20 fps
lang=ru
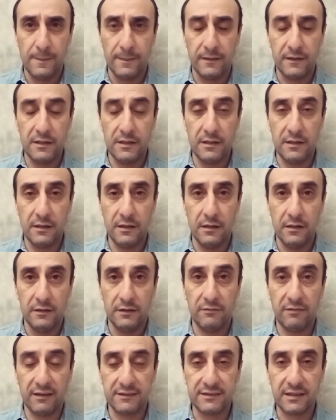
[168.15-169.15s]
И
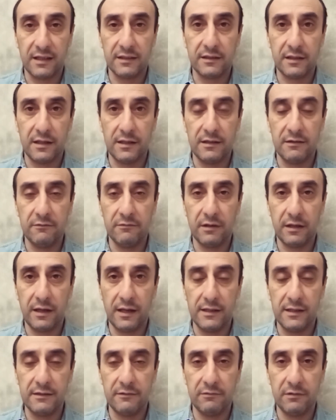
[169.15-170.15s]
20
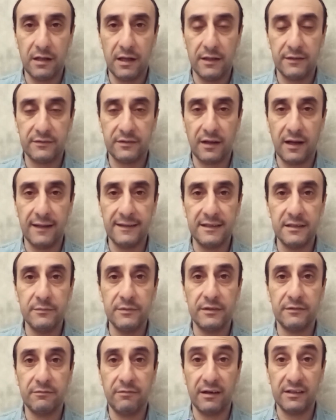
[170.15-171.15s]
января является одним
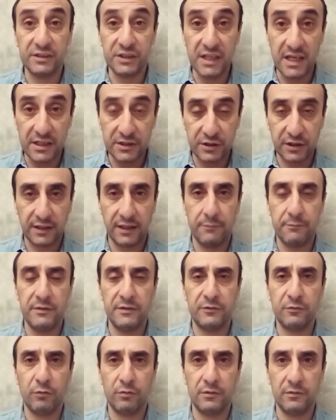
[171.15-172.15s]
из важнейших
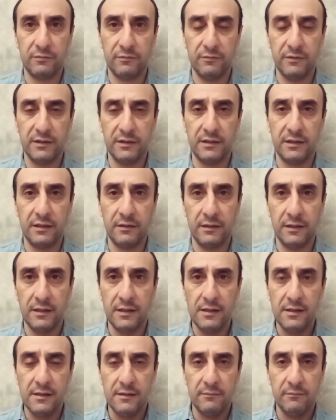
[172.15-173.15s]
эпизодов в этой
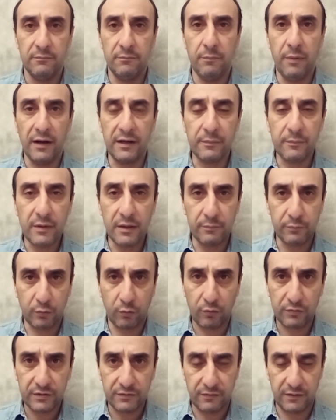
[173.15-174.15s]
борьбе
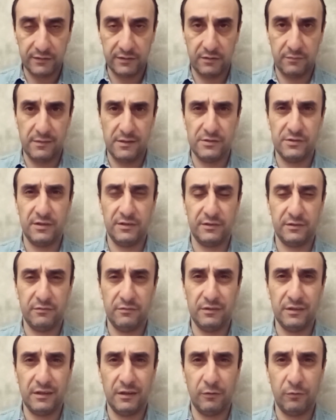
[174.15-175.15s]
против
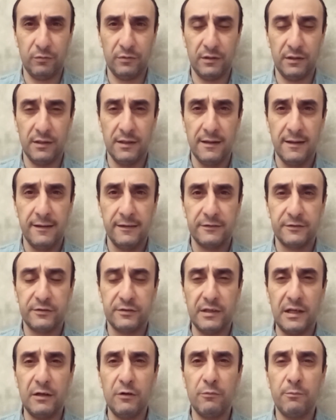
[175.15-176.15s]
азербайджанского народа с
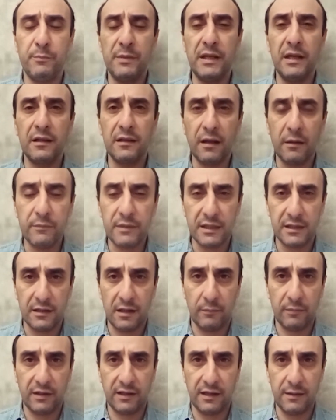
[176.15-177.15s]
целью переломить
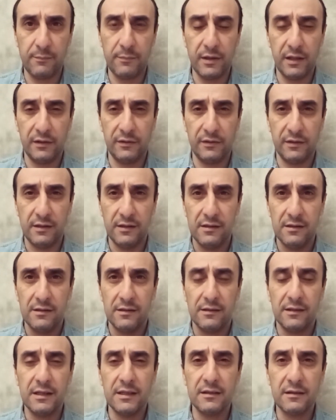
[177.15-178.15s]
нам хребет,
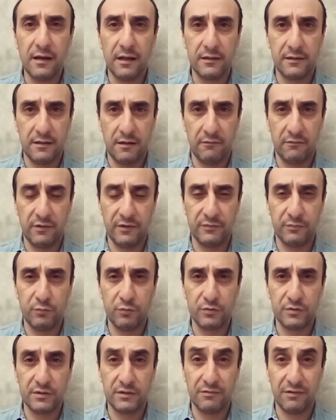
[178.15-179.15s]
не дать нам
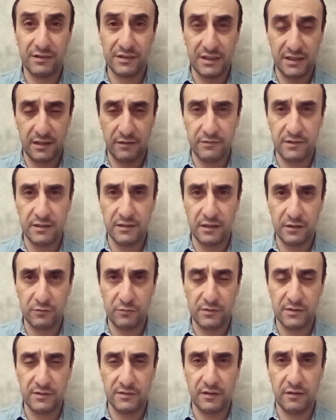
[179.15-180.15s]
возможность восстановить
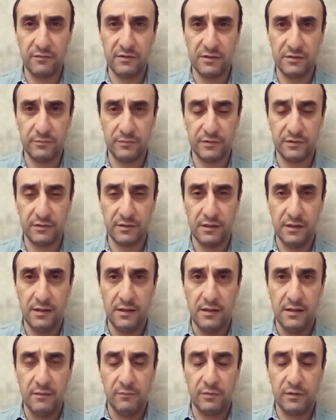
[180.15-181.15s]
нашу независимость
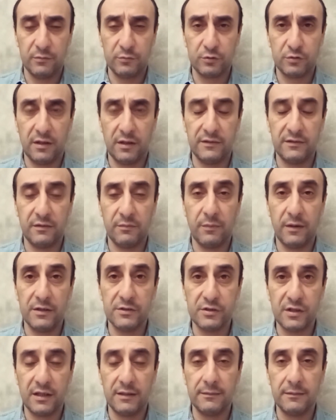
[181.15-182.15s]
потому
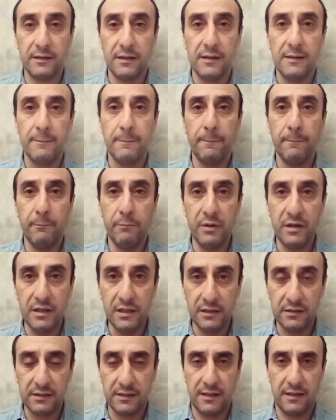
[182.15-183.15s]
Азербайджан
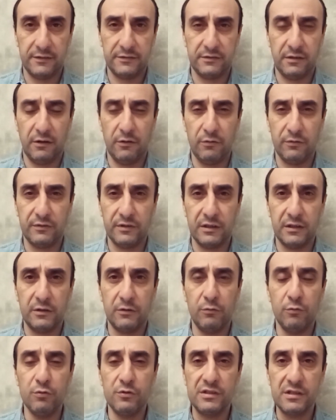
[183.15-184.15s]
был и остается
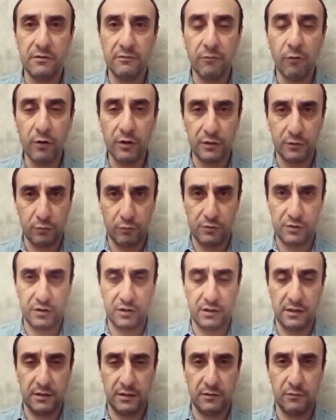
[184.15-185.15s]
ключевой
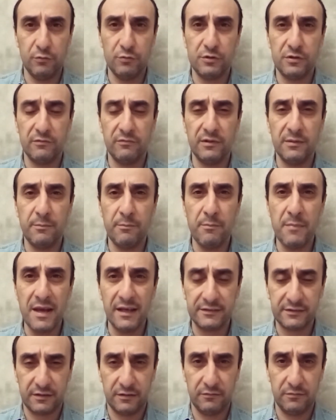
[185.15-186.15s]
точкой, ключевым
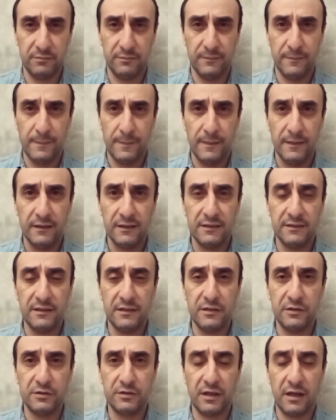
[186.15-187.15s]
местом, где
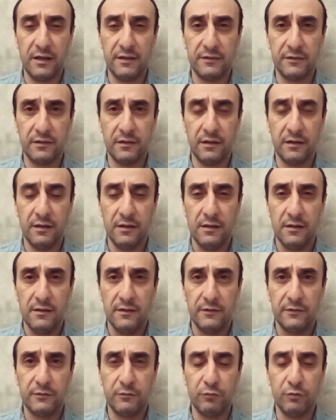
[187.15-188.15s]
решается
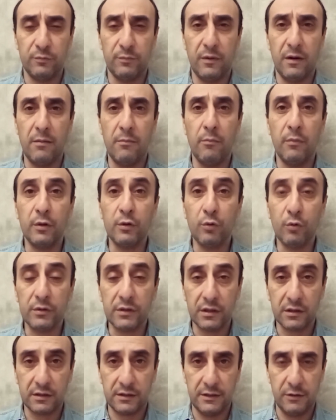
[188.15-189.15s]
судьба
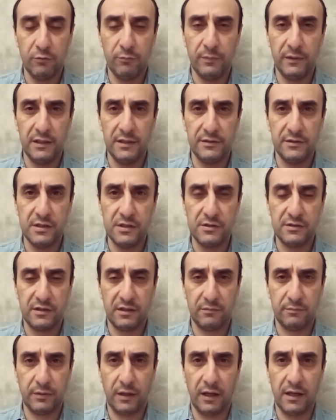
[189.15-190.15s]
многих
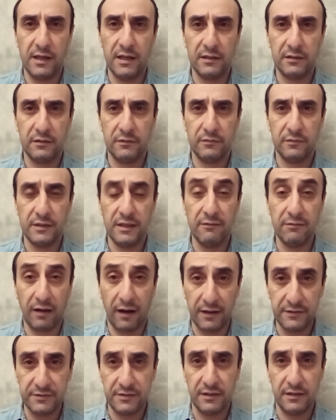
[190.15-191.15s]
геополитических проектов
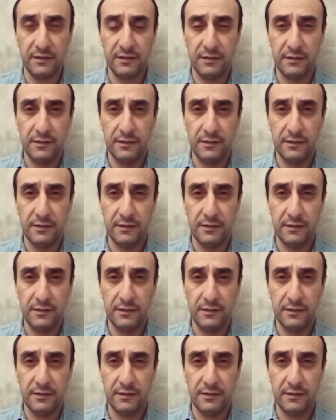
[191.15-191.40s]
Евразии.